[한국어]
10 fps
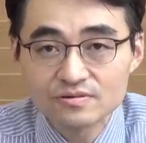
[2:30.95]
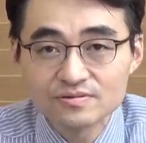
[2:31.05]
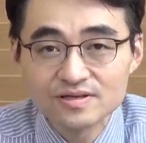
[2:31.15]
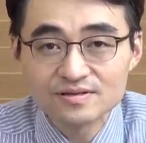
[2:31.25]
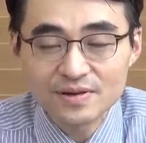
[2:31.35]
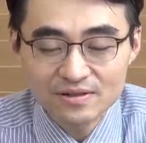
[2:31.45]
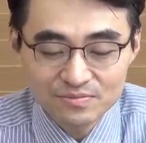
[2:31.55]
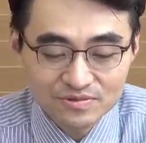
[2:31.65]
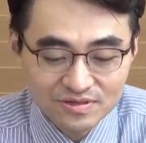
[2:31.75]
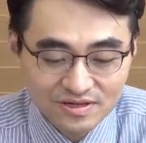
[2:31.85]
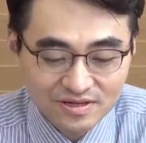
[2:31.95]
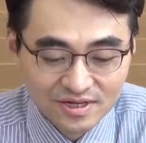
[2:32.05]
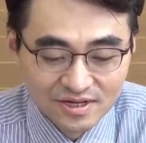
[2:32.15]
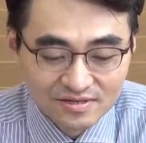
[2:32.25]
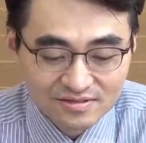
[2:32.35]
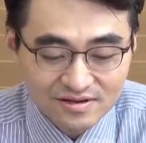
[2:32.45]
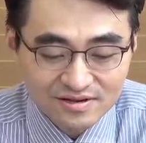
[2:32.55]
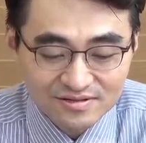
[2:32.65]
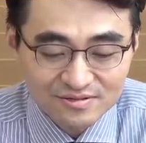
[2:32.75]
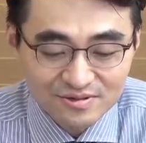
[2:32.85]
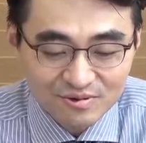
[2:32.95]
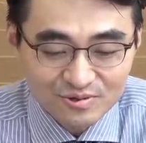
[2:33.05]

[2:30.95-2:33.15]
근데 이제 많은 분들이 의아해하실 거예요.